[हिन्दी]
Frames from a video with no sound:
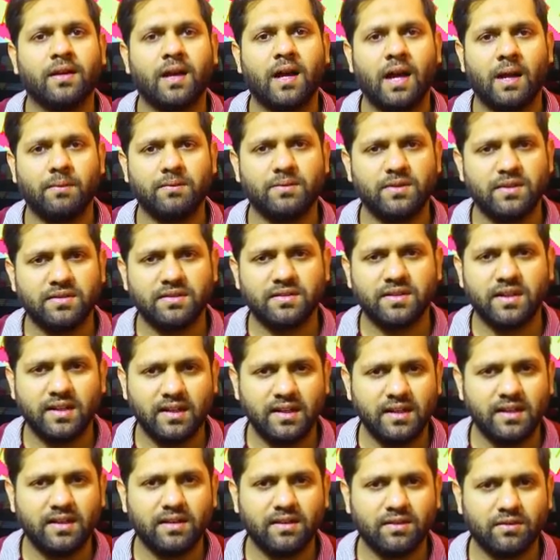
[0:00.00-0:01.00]
आई एम जस्ट
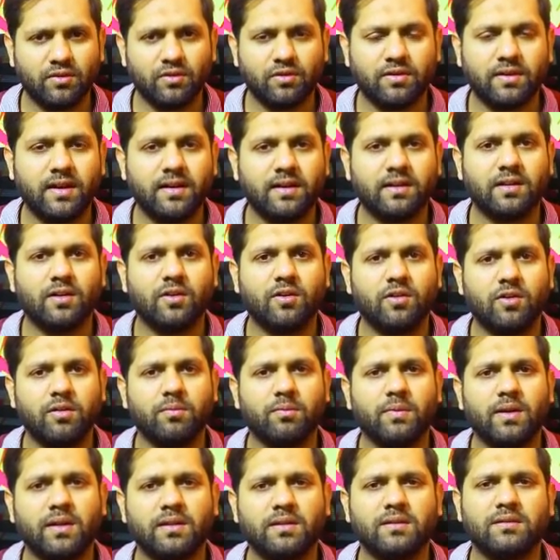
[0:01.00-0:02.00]
थर्टी ईयर्स ओल्ड राइट ना और
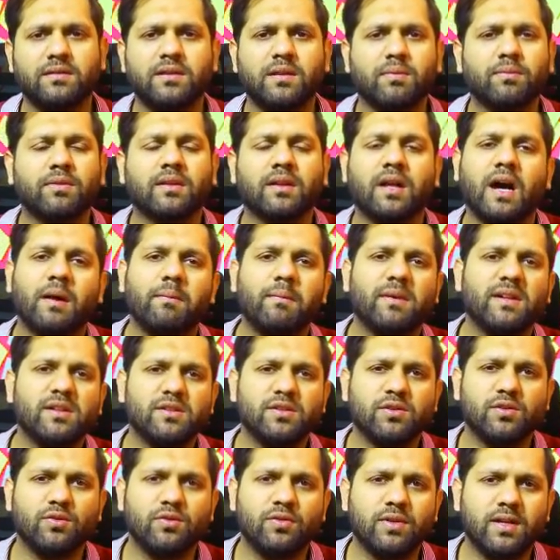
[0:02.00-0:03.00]
मैं जब काम मैंने
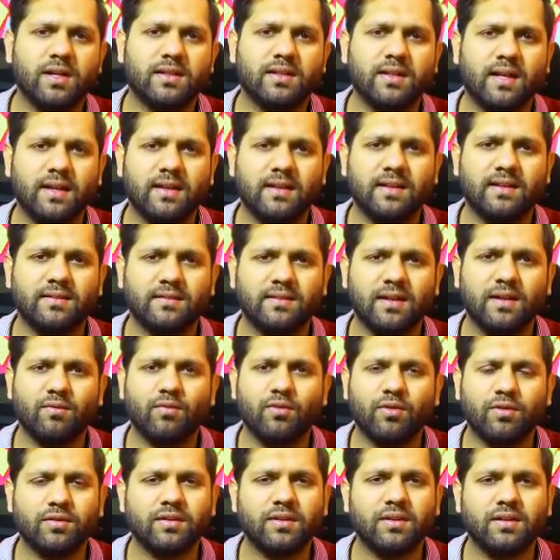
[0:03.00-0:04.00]
शुरू किया था आई गेस आई
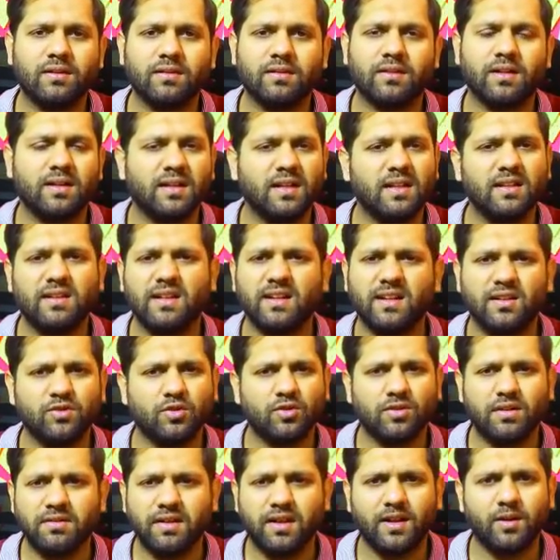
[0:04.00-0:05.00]
वॉज इन थर्टी तेरह
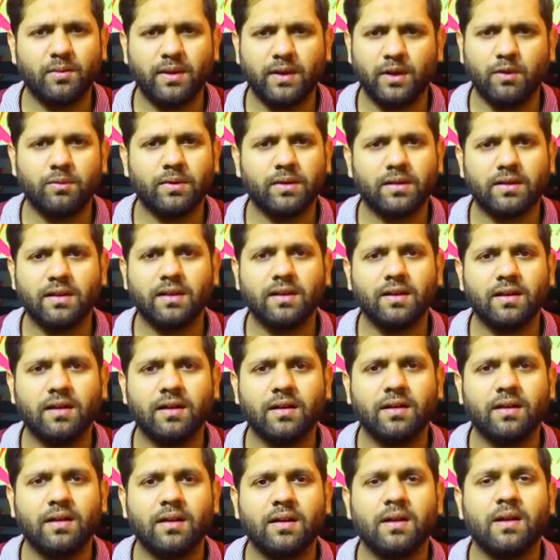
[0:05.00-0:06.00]
चौदह साल मेरी उम्र थी
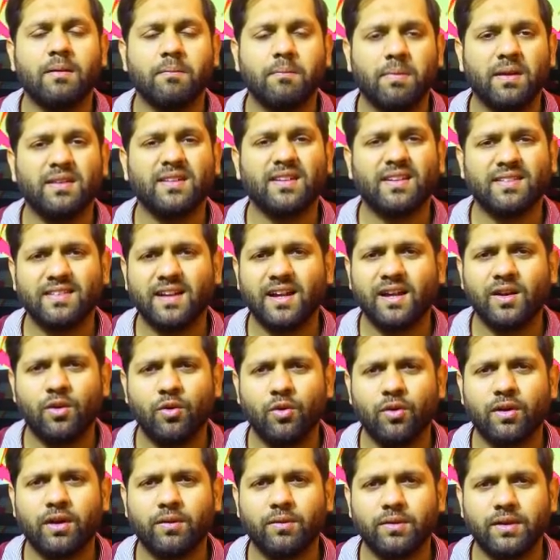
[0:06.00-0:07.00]
पंद्रह साल
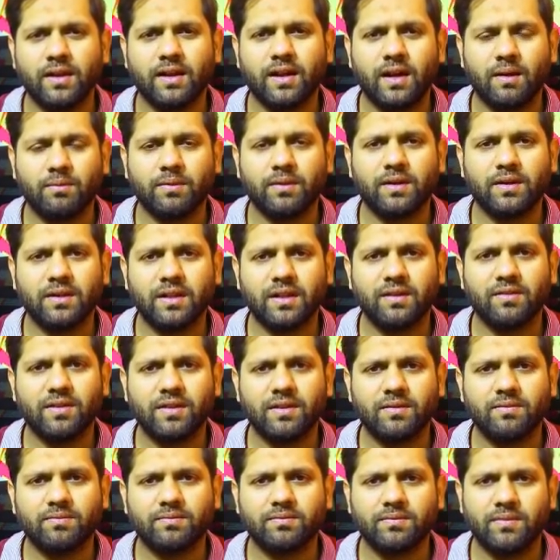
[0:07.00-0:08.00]
हो गए मुझे काम करते हुए
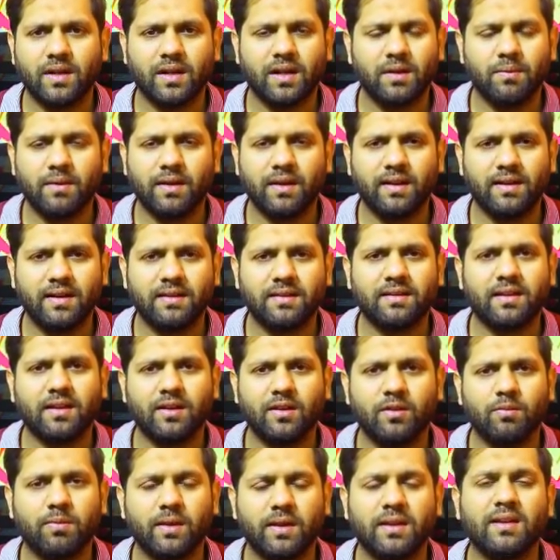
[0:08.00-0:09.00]
अगर मैं गलत
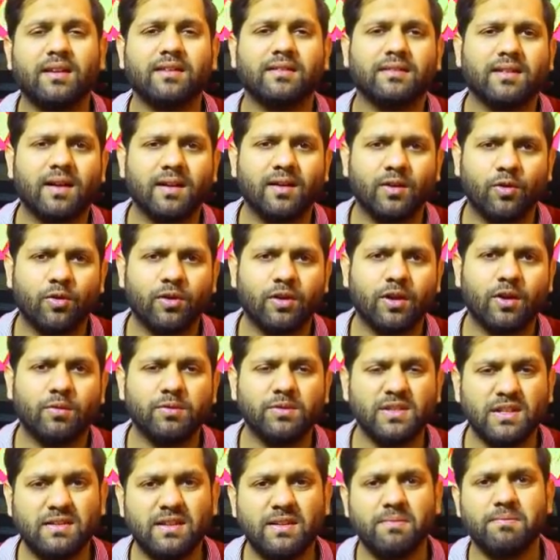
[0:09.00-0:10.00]
नहीं हूँ पंद्रह साल हो गए और
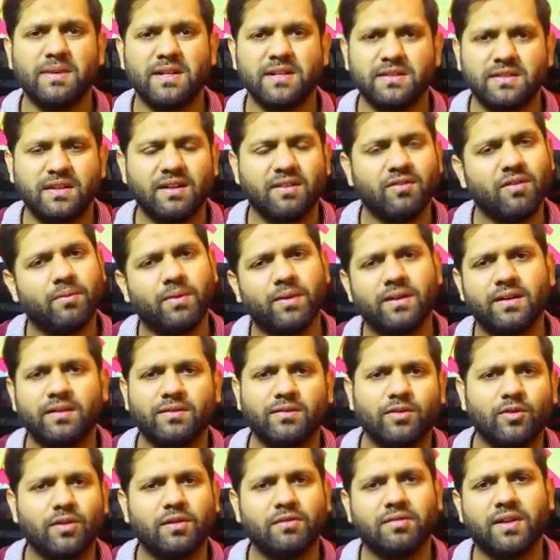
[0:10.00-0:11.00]
चीज़ें बेचने में पंद्रह
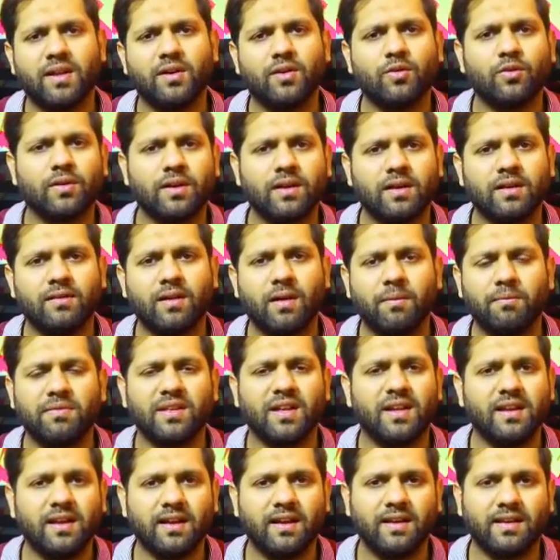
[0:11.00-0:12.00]
सोलह साल हो गए हम
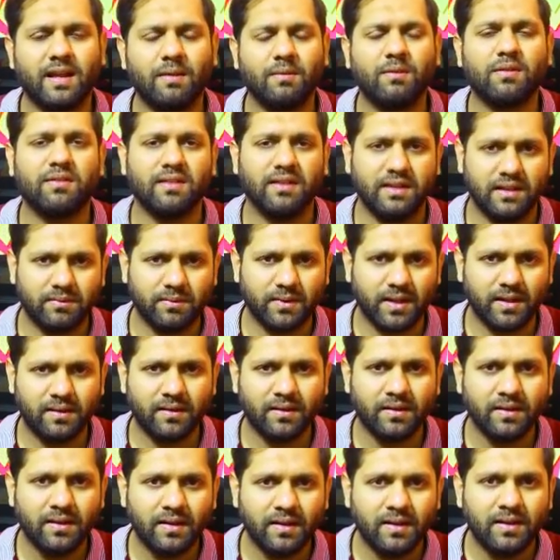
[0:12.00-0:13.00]
सेलेंगे टाइम सेल्स मैन
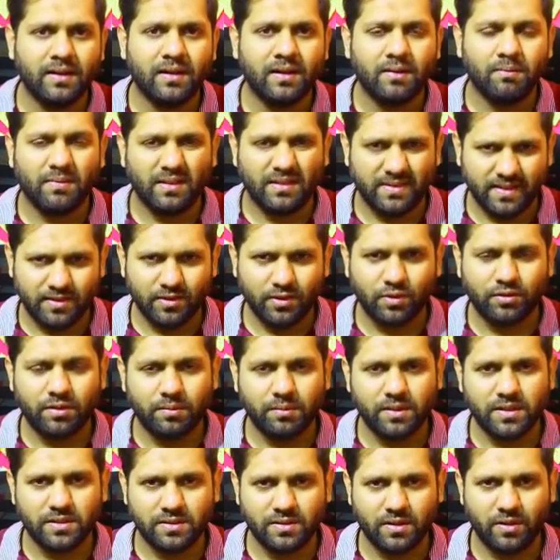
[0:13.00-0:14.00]
बिजनेस को
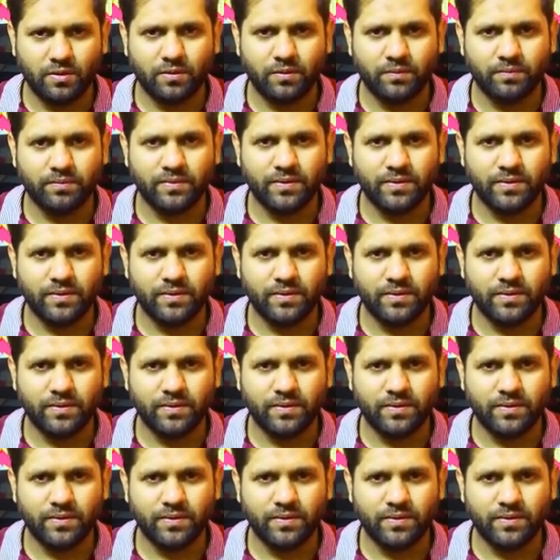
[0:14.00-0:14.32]
समझता हूँ